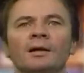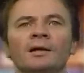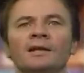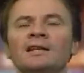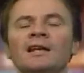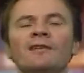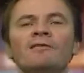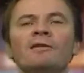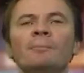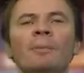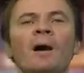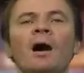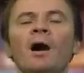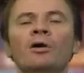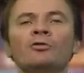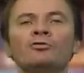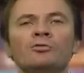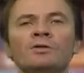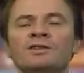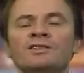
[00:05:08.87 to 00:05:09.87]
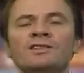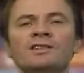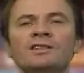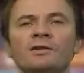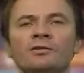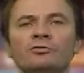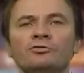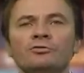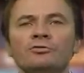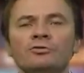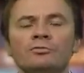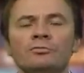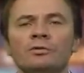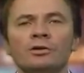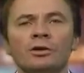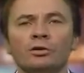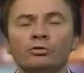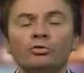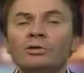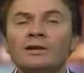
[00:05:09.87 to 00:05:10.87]
Il n'y avait pas en Tunisie,
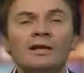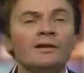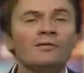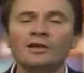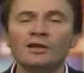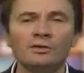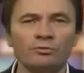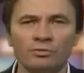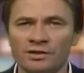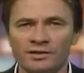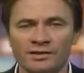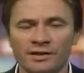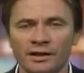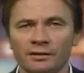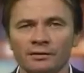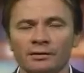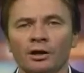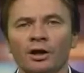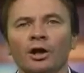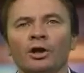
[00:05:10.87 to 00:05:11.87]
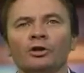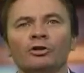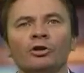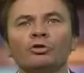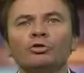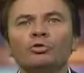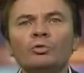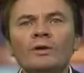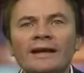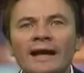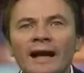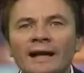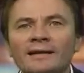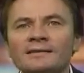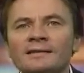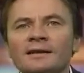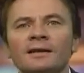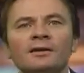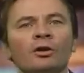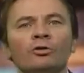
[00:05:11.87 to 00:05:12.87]
dans, toutes les villes tunisiennes, dans tous les
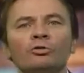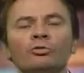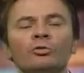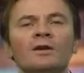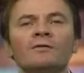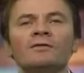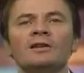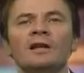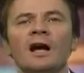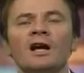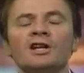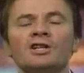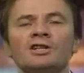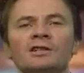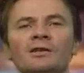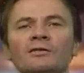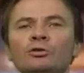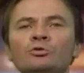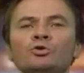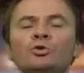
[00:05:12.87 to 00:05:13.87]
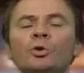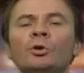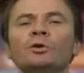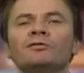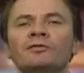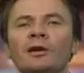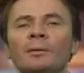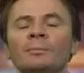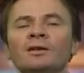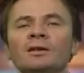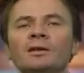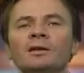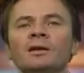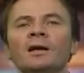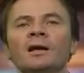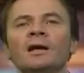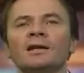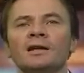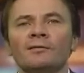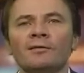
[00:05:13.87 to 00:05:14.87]
quartiers, dans tous les villages, il y avait toujours une famille
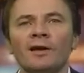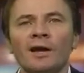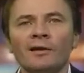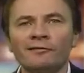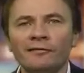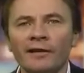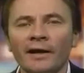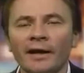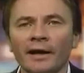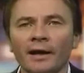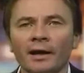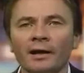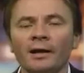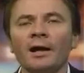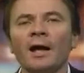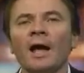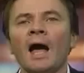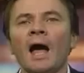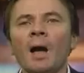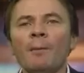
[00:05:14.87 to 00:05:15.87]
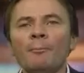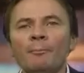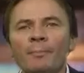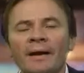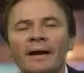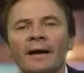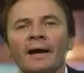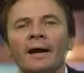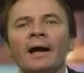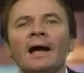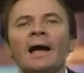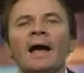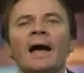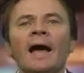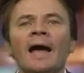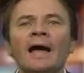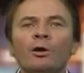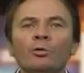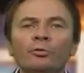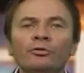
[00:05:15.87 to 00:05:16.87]
qui avait un frère, un père,
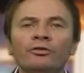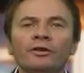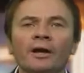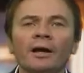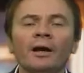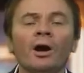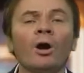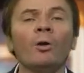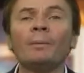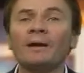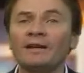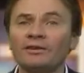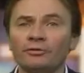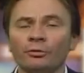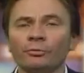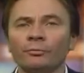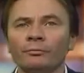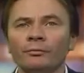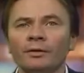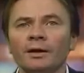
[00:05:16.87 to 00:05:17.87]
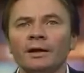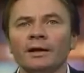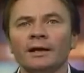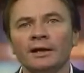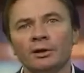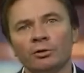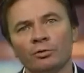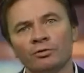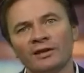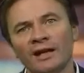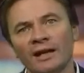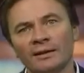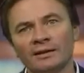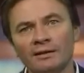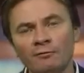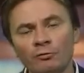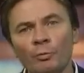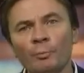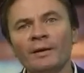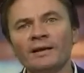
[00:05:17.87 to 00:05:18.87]
un cousin en prison et que ça a
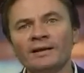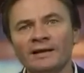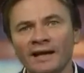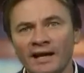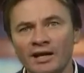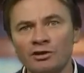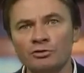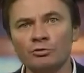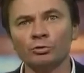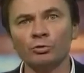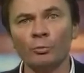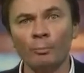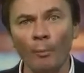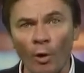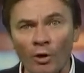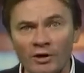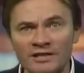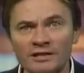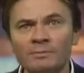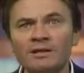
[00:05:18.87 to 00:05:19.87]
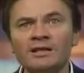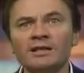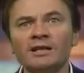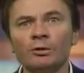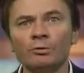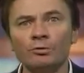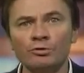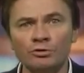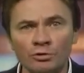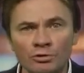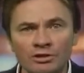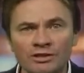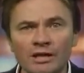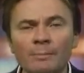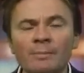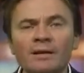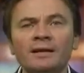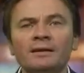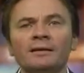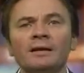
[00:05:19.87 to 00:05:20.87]
développé des réseaux de proximité, de
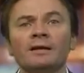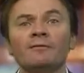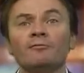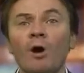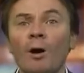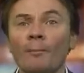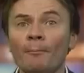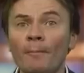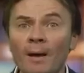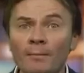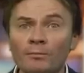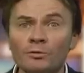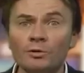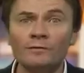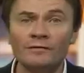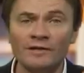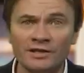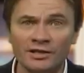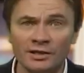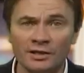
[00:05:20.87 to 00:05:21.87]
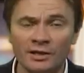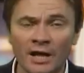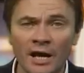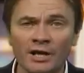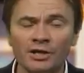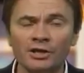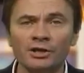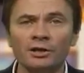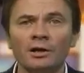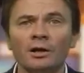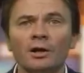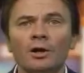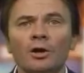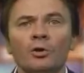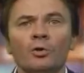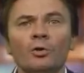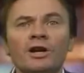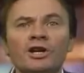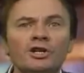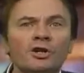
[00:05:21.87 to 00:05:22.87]
sociabilité, voire même de voisinage,
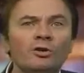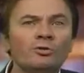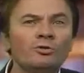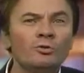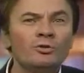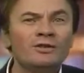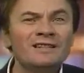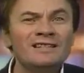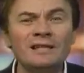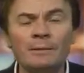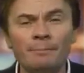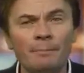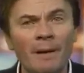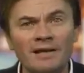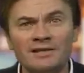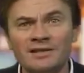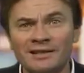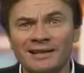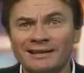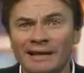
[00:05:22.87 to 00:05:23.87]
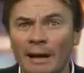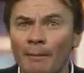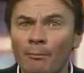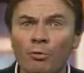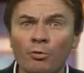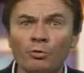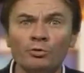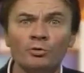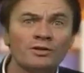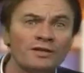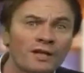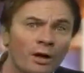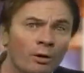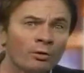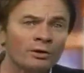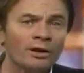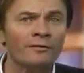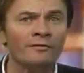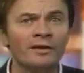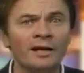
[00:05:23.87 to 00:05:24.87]
que les gens ne disaient pas. C'était tabou de dire
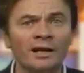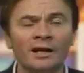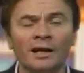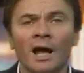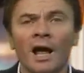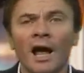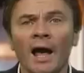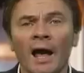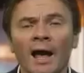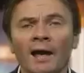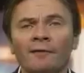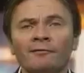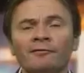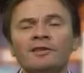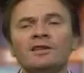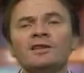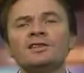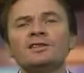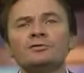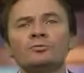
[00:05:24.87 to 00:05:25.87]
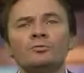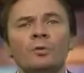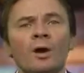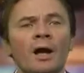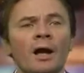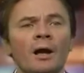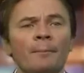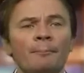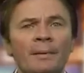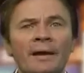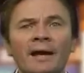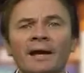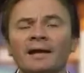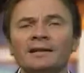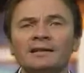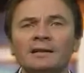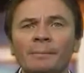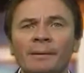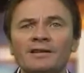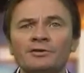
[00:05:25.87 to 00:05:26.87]
qu'on avait un, fils ou un père
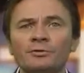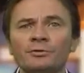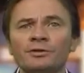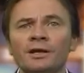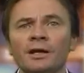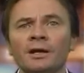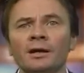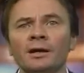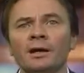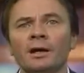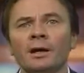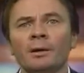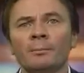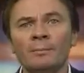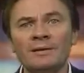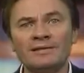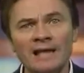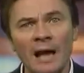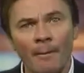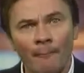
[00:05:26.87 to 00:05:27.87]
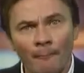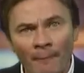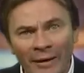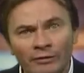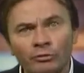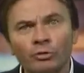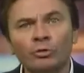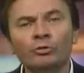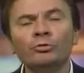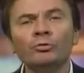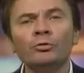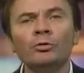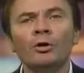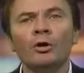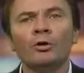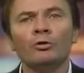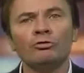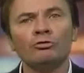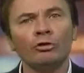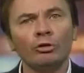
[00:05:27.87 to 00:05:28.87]
qui était prisonnier. Mais ça a maintenu
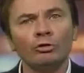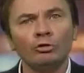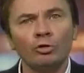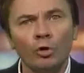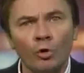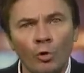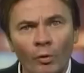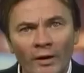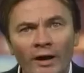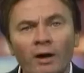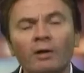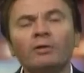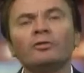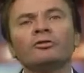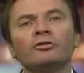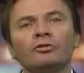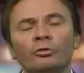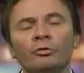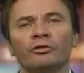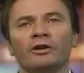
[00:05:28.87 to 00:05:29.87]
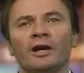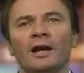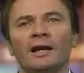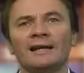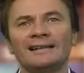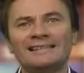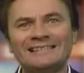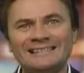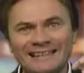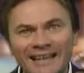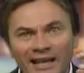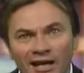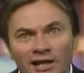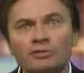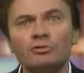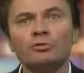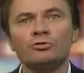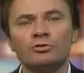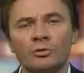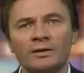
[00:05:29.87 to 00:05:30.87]
une sorte de cohérence sociale. Et ces
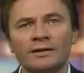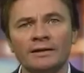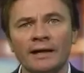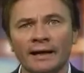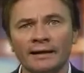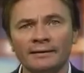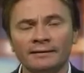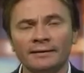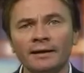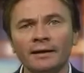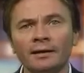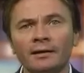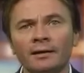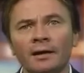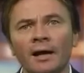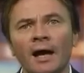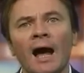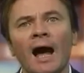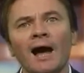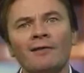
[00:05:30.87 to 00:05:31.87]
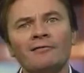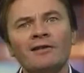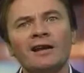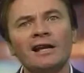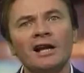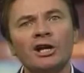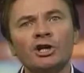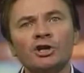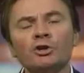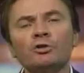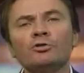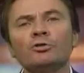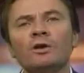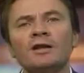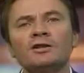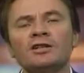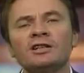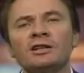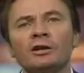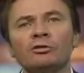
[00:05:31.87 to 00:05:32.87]
réseaux de solidarité avec la chute de
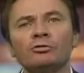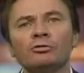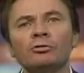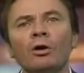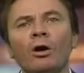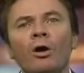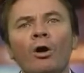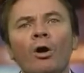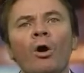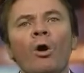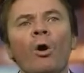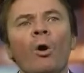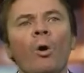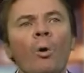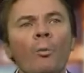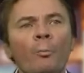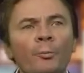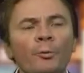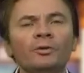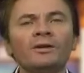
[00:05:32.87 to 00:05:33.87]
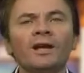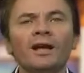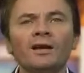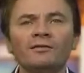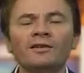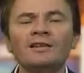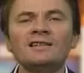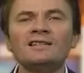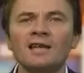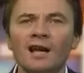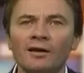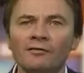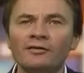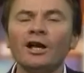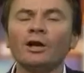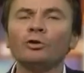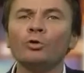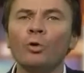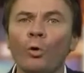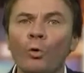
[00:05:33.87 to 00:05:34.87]
la dictature, ont pu très vite
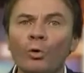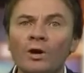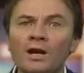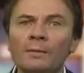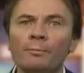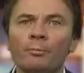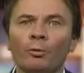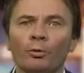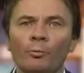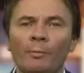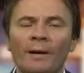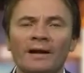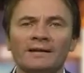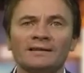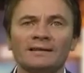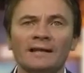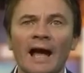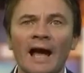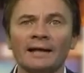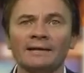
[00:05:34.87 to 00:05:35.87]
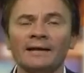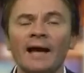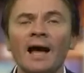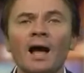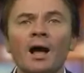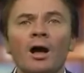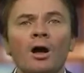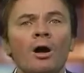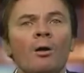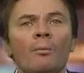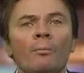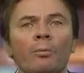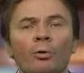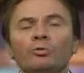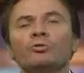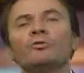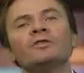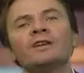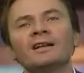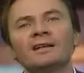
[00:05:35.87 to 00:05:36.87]
servir de relais pour le parti Nahada
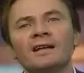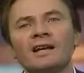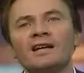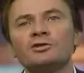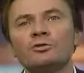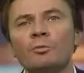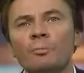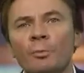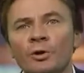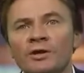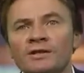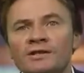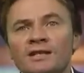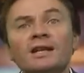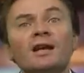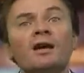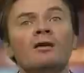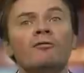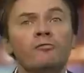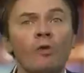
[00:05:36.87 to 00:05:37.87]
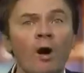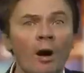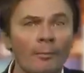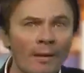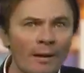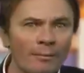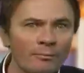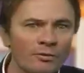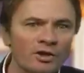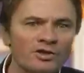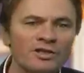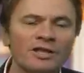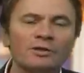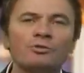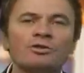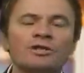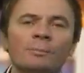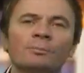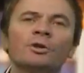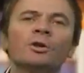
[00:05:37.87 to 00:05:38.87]
pour devenir des réseaux politiques, voire même dans un
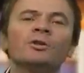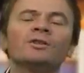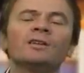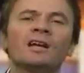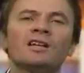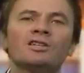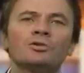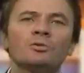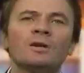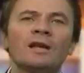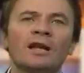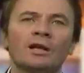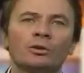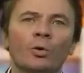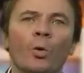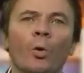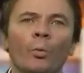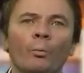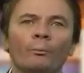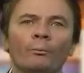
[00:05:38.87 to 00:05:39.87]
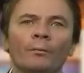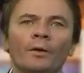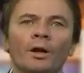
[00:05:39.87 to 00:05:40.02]
deuxième temps des réseaux électoraux.